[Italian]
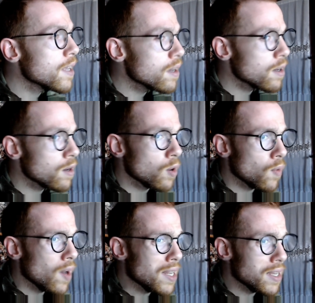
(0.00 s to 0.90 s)
Con
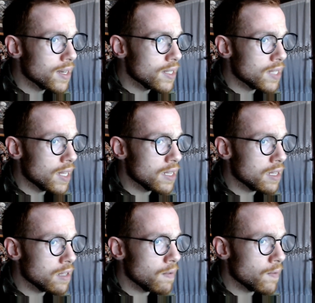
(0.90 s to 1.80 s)
quali
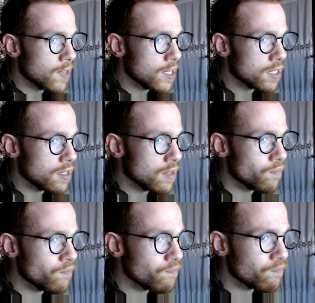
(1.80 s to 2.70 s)
cantanti vivresti?
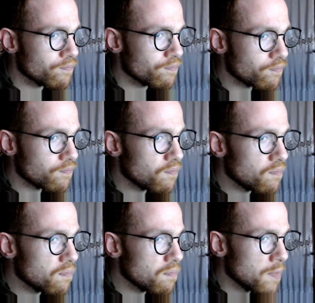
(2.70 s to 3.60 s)

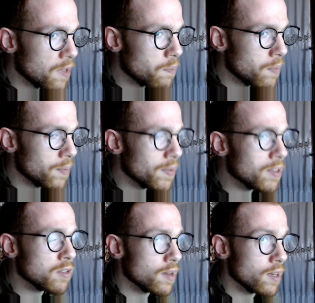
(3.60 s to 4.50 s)

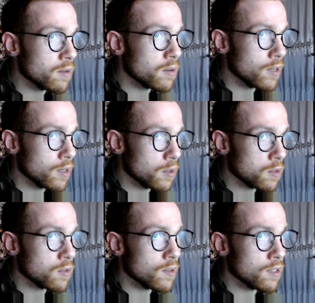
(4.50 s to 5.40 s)
Premesso che io non ne
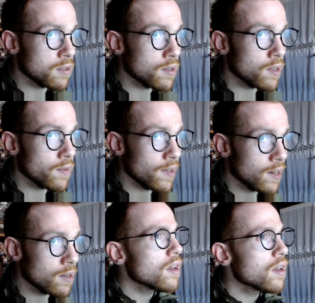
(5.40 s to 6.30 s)
conosco la
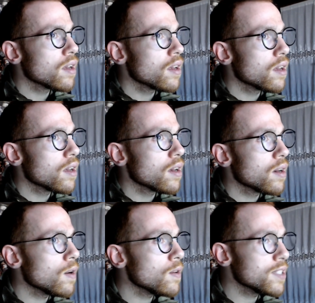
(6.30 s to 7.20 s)
discografia,
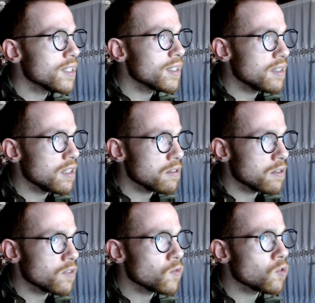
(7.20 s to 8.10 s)
ho sentito
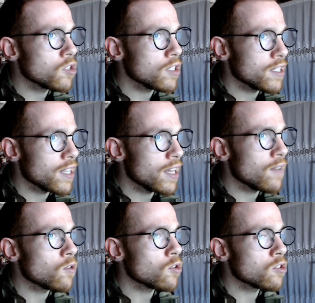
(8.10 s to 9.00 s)
di sfuggita la
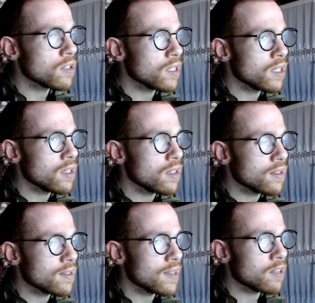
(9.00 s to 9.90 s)
voce di
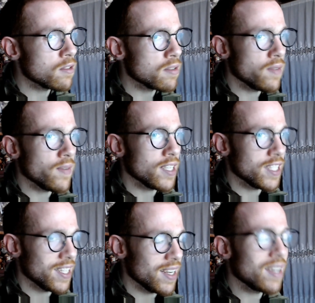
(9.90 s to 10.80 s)
Sergio
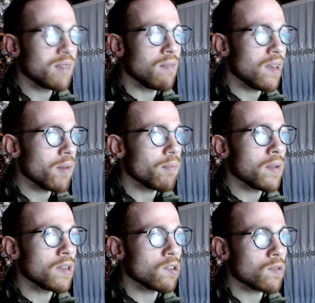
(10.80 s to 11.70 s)
Silvestre e mi è
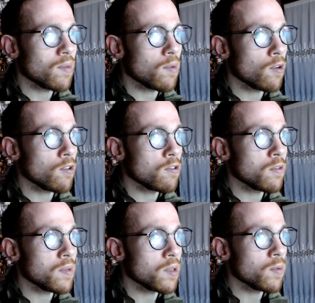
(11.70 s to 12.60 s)
piaciuta molto,
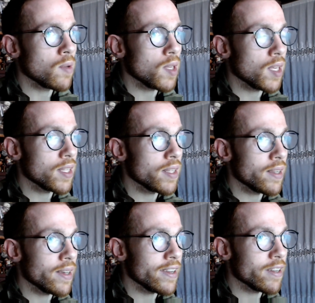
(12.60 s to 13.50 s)
per cui
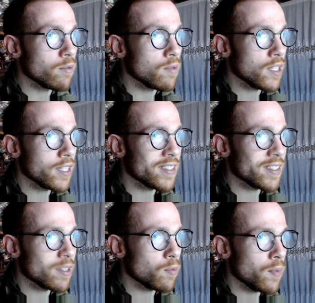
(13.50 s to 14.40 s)
chiederei a lui di
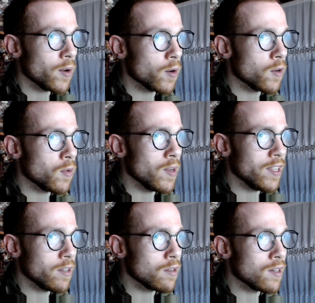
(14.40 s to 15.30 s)
essere un mio
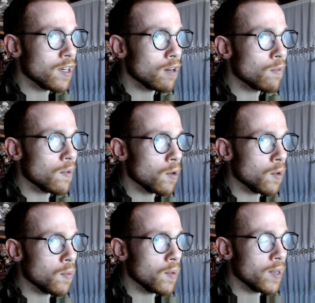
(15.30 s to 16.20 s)
coinquilino e come
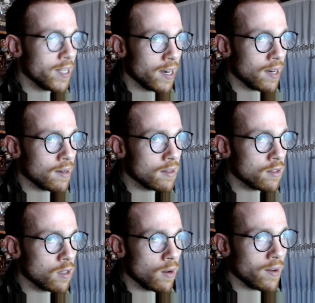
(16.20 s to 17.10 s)
coinquilina
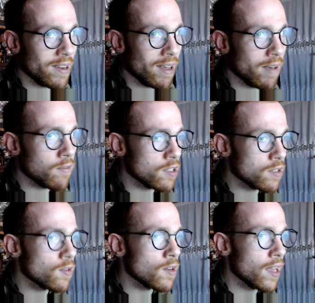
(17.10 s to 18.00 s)
donna invece
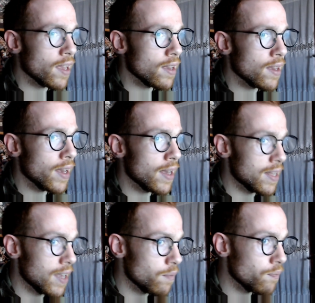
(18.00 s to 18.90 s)
vorrei Enia.